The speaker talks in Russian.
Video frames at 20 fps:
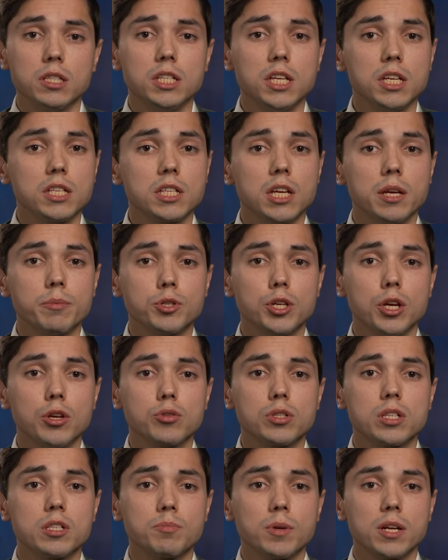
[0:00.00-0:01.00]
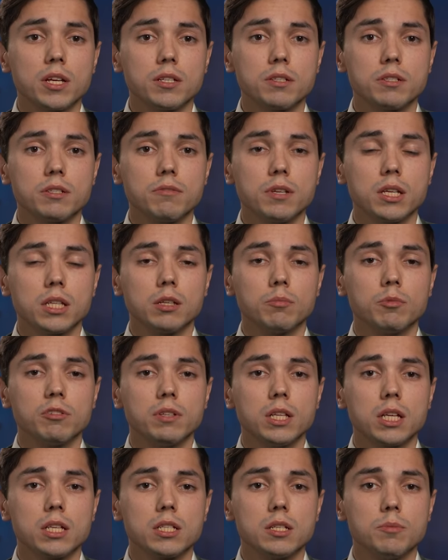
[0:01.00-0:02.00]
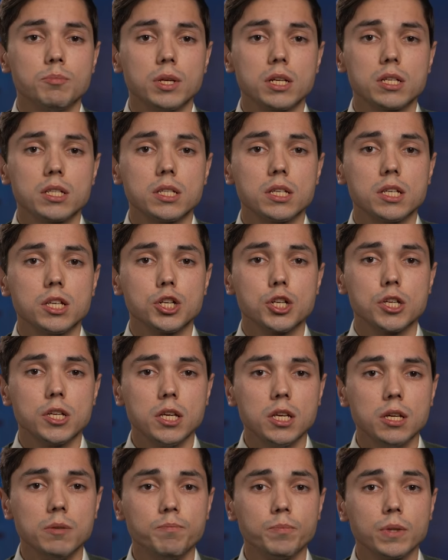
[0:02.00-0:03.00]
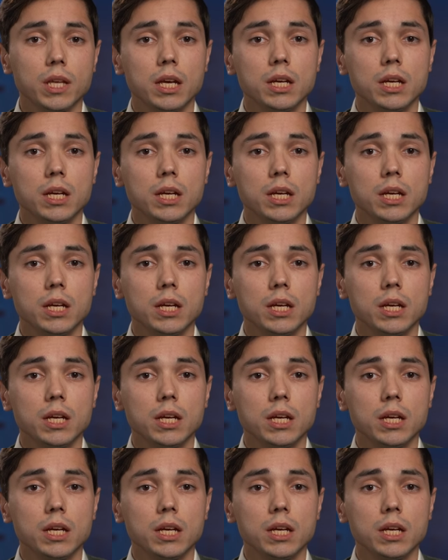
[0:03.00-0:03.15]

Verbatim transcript: не сообщаются с просветом двенадцатиперстной кишки,